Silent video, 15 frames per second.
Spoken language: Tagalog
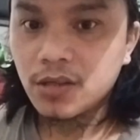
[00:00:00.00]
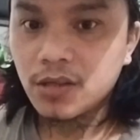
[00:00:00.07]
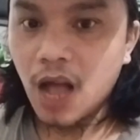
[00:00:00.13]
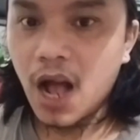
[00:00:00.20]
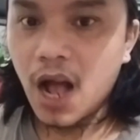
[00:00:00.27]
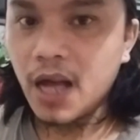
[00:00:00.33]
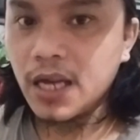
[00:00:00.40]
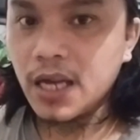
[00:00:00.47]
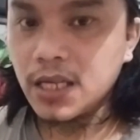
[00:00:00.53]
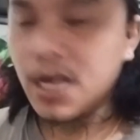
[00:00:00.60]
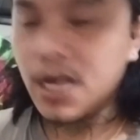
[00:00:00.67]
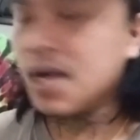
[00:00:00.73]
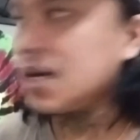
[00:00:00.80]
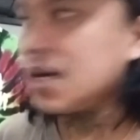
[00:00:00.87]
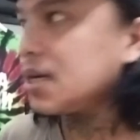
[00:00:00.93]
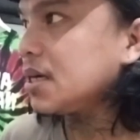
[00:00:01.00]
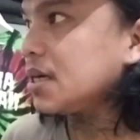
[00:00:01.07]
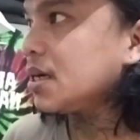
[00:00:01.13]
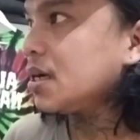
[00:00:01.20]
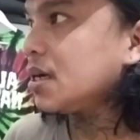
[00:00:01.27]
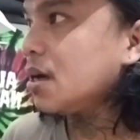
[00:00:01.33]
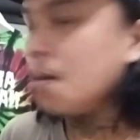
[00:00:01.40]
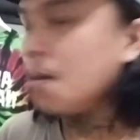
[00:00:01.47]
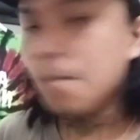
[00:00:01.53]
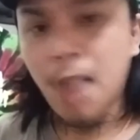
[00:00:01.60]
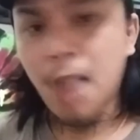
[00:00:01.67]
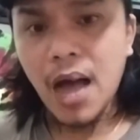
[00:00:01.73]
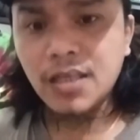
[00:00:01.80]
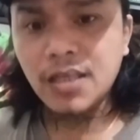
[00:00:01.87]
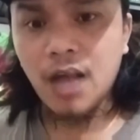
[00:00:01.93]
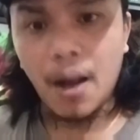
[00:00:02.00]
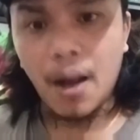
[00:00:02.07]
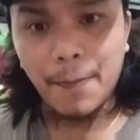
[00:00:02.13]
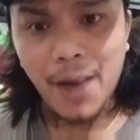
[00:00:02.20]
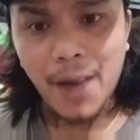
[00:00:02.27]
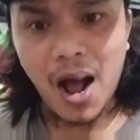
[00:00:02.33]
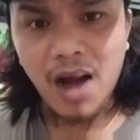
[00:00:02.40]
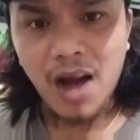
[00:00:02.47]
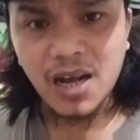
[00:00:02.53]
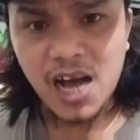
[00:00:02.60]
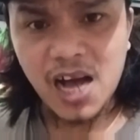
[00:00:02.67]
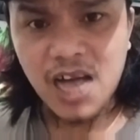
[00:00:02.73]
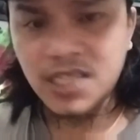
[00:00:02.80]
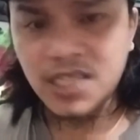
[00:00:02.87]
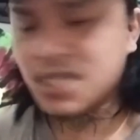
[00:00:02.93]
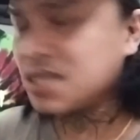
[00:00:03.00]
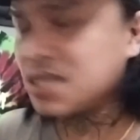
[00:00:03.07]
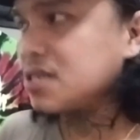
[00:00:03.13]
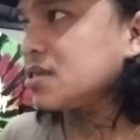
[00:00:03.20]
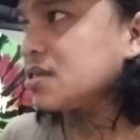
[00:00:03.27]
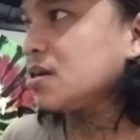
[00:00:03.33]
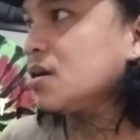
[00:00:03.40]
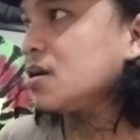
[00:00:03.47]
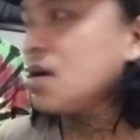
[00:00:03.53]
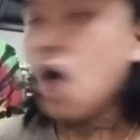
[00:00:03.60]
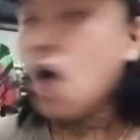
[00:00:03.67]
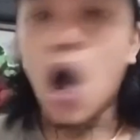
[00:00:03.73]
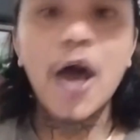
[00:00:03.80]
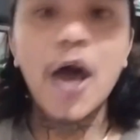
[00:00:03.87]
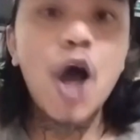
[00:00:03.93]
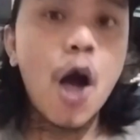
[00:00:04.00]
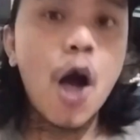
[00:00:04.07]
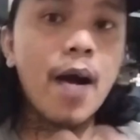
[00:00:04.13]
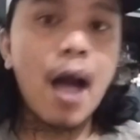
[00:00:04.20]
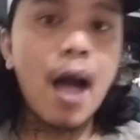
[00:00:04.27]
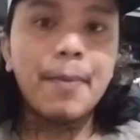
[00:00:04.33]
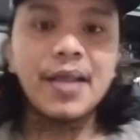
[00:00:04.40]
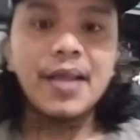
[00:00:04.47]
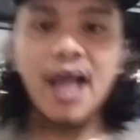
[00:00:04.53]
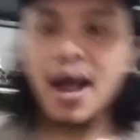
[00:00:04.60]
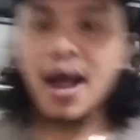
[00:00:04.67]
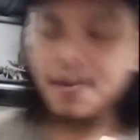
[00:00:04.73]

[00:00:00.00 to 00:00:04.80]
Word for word: Ang ina. Madapagas. Ayaw nga pala.